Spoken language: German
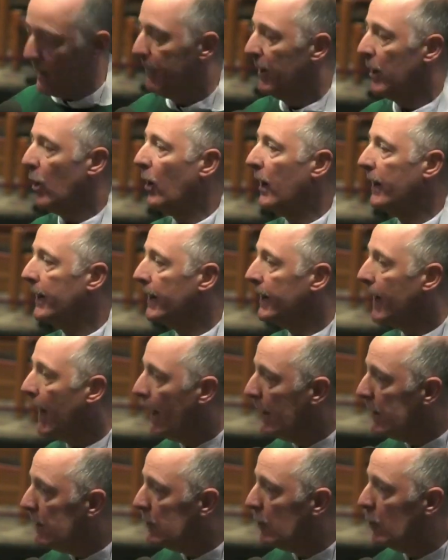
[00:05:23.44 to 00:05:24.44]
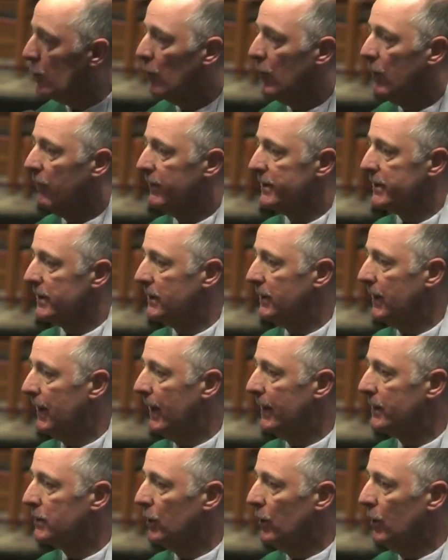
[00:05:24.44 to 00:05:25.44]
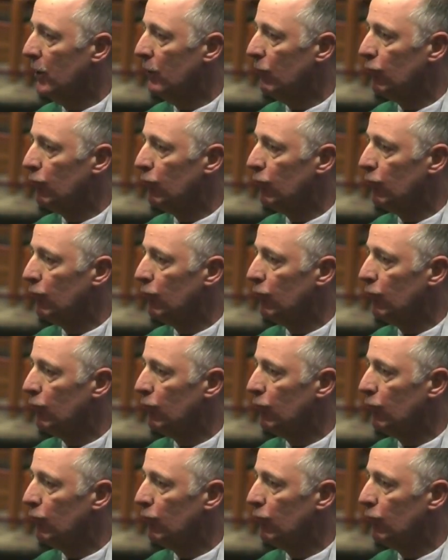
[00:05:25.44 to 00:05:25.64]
kann man auch an einer anderen Universität.